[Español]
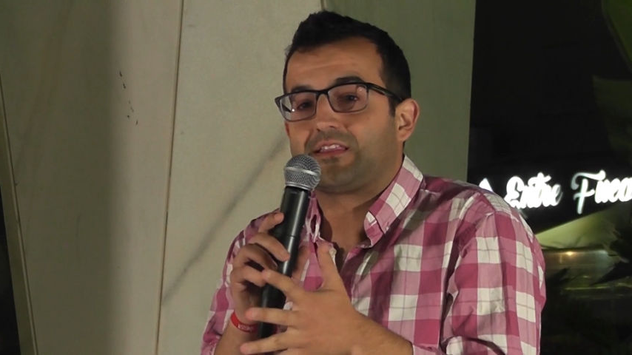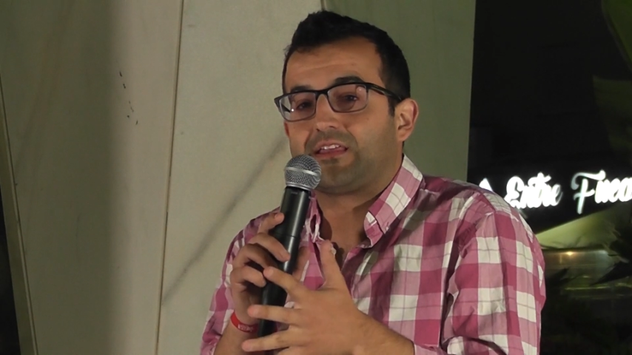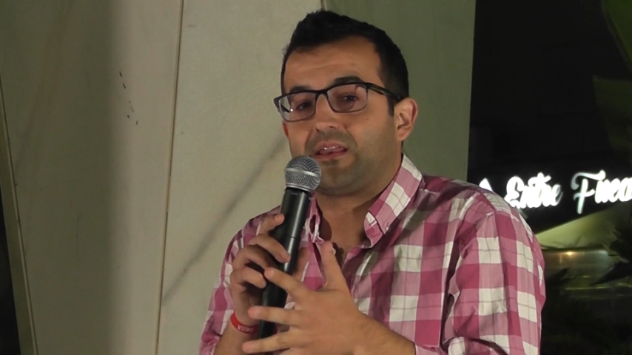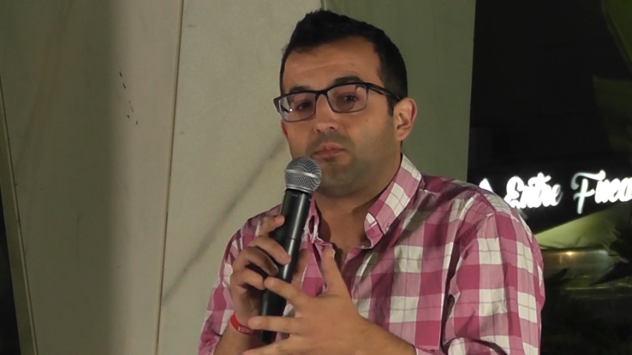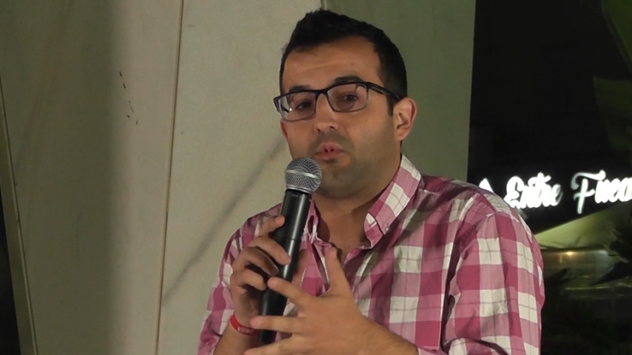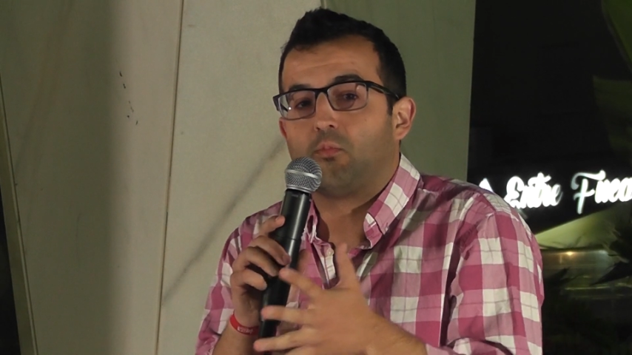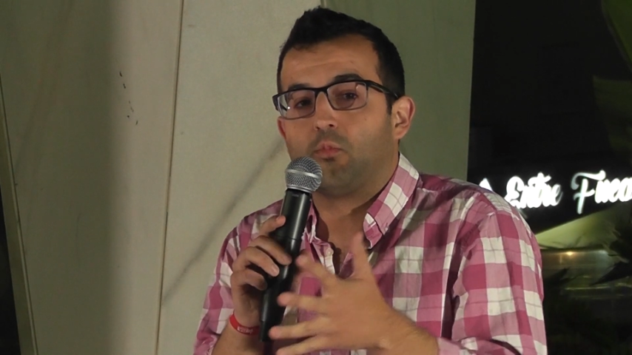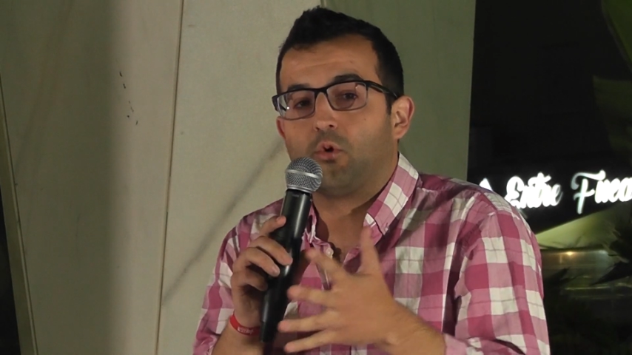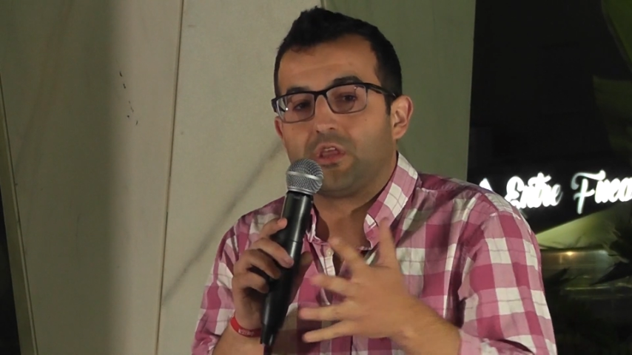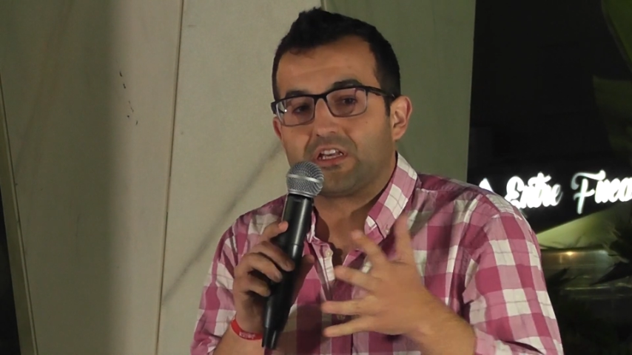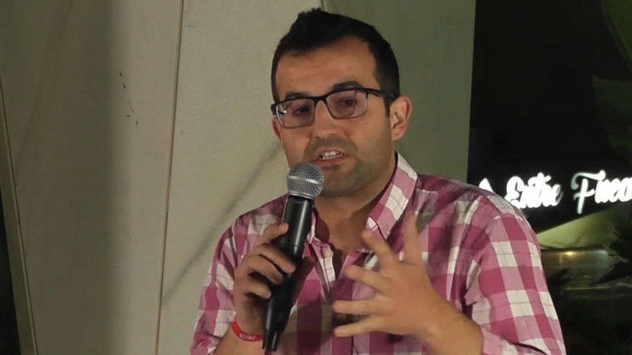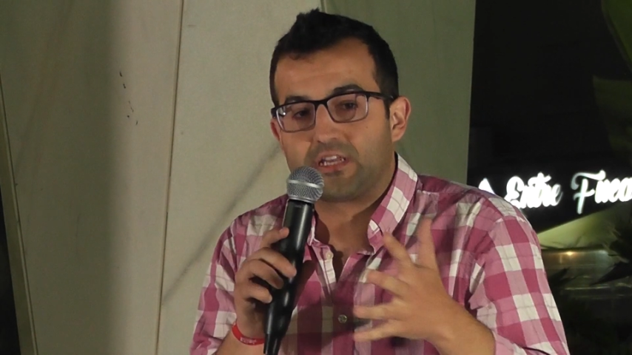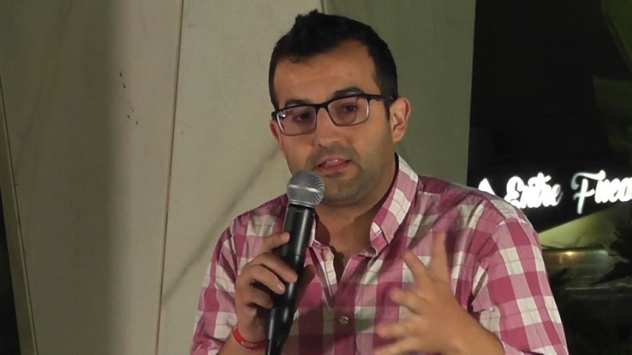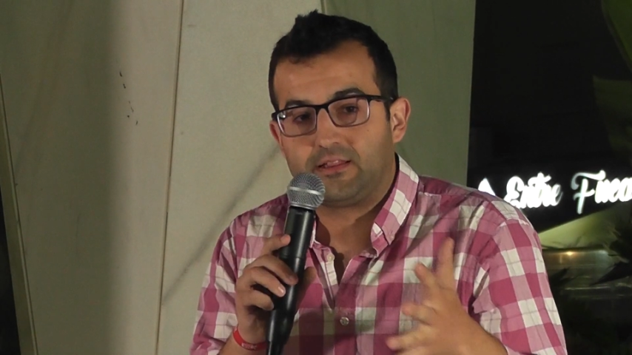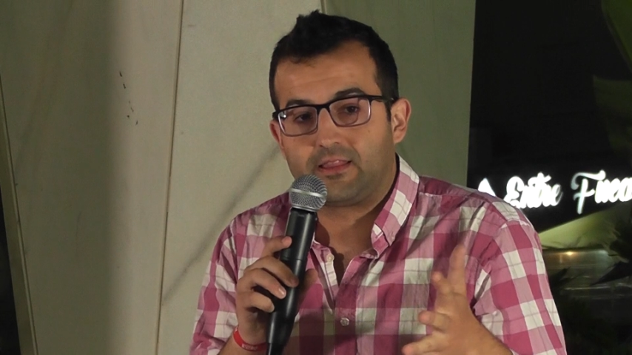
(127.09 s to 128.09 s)
tenemos muy
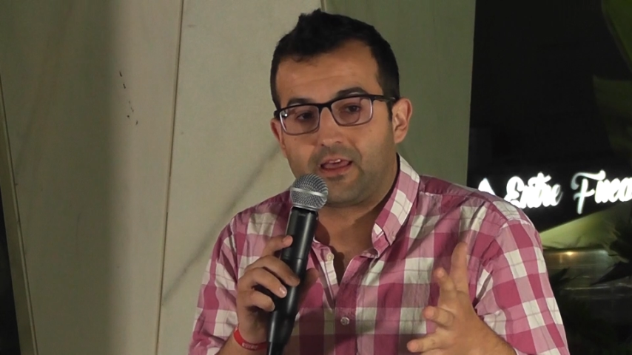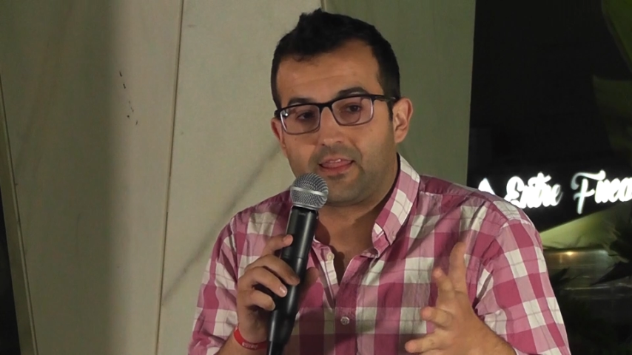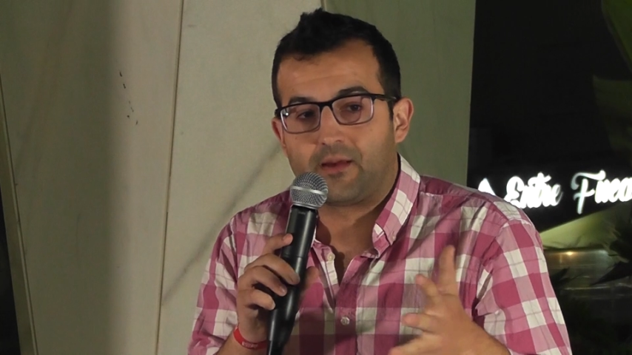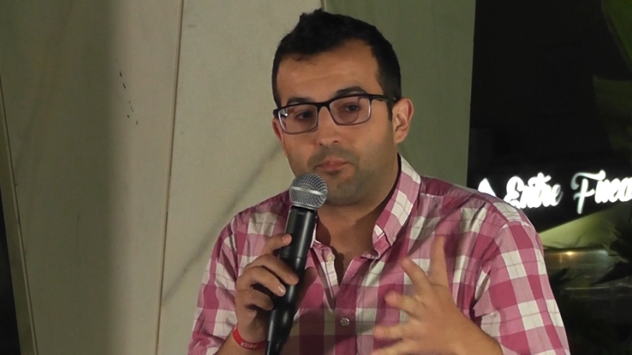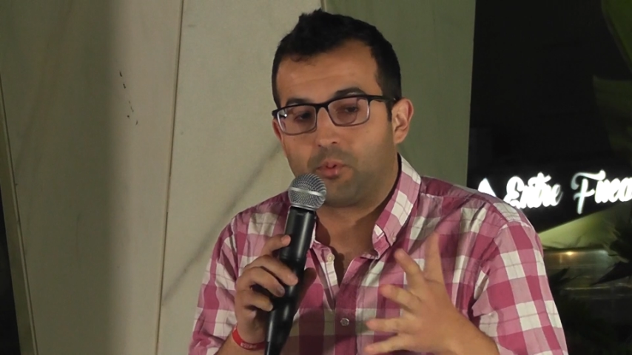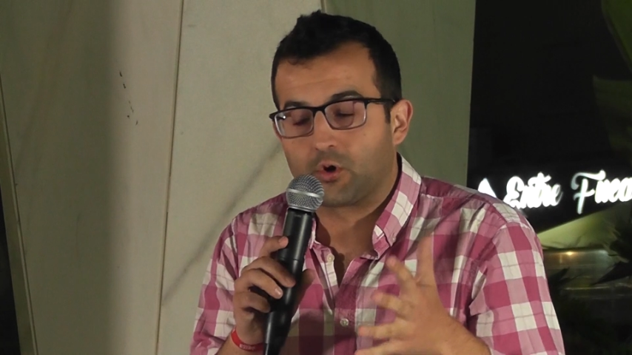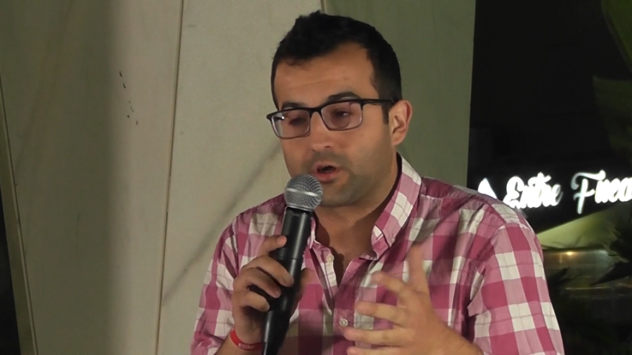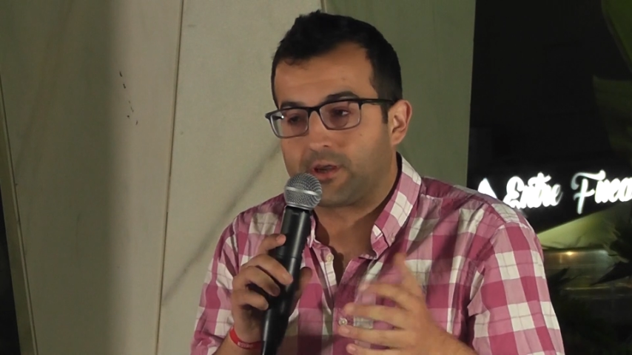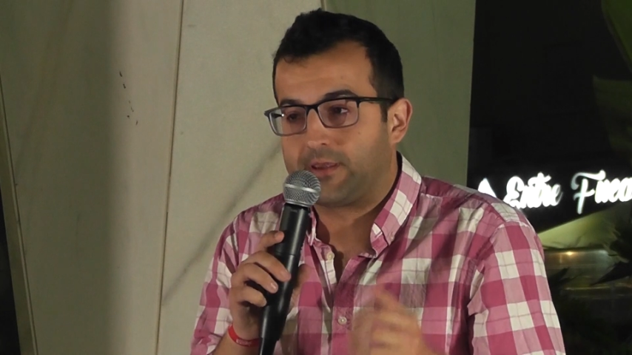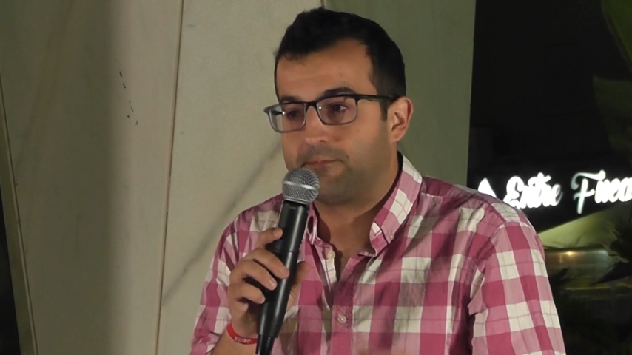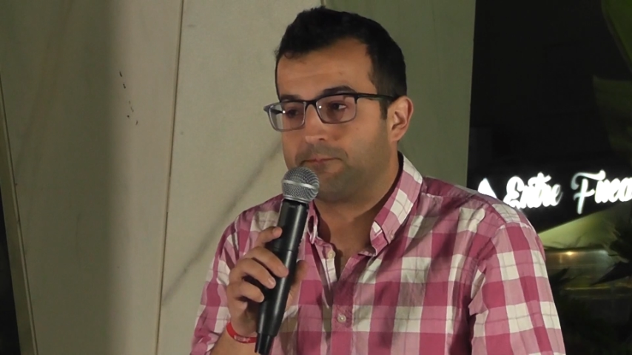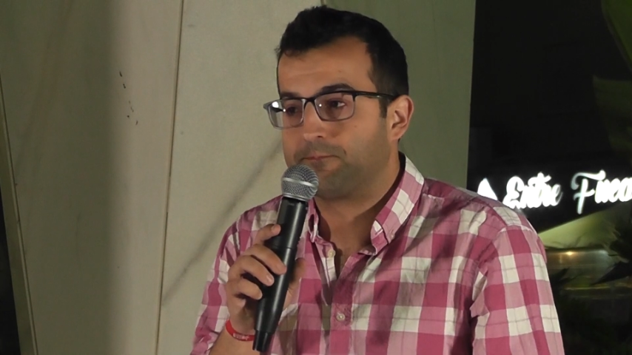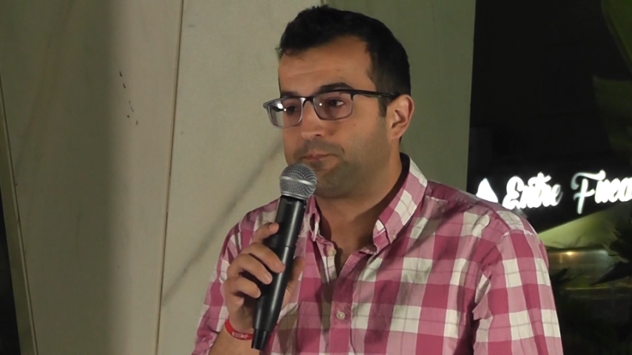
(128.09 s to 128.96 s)
asentada. ¿Por qué?